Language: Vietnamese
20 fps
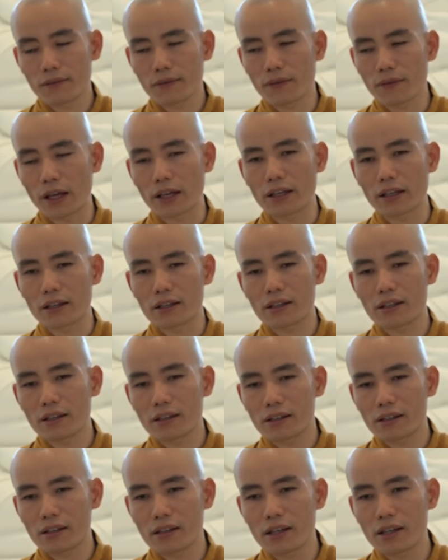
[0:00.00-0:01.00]
Vậy
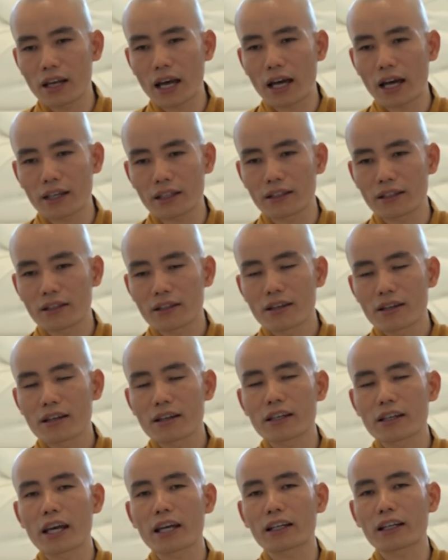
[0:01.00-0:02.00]
khi ai
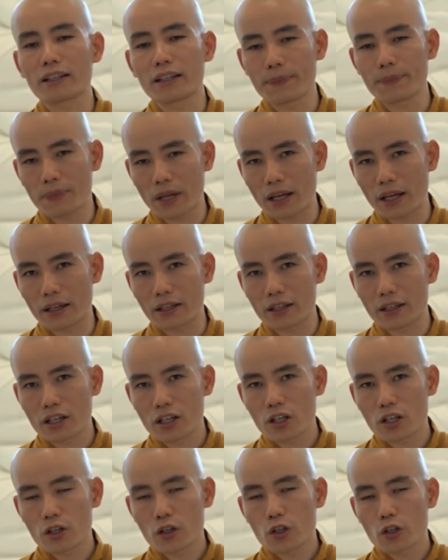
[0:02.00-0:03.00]
nghe clip này,
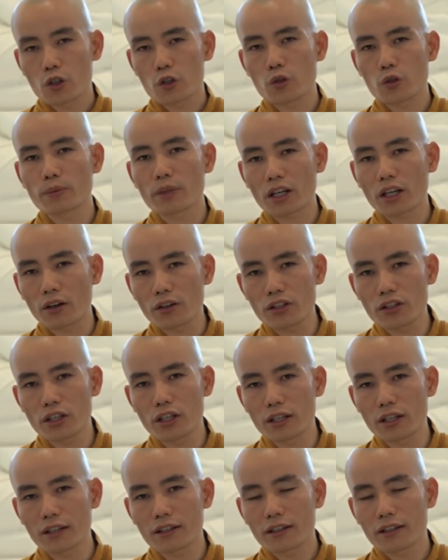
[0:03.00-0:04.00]
chúng ta có
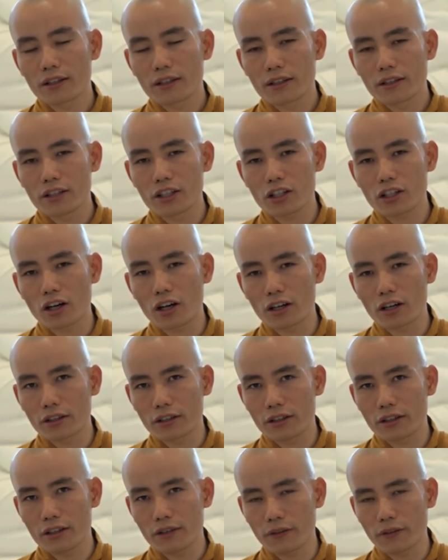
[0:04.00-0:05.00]
duyên với
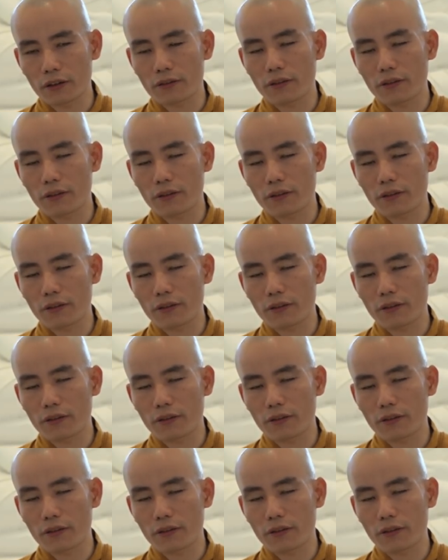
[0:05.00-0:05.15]
con, với Phật